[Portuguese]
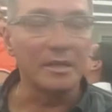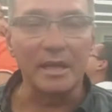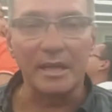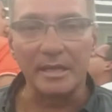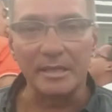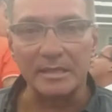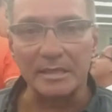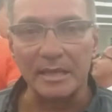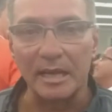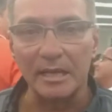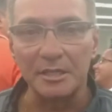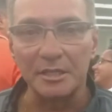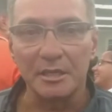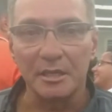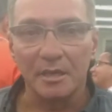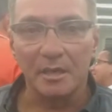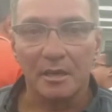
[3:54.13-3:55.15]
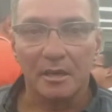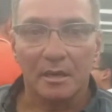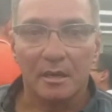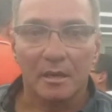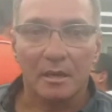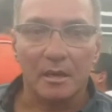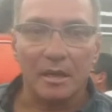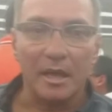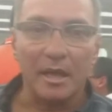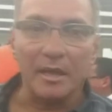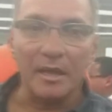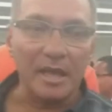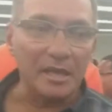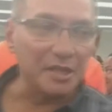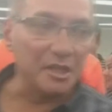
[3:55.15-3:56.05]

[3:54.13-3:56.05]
interessante, né,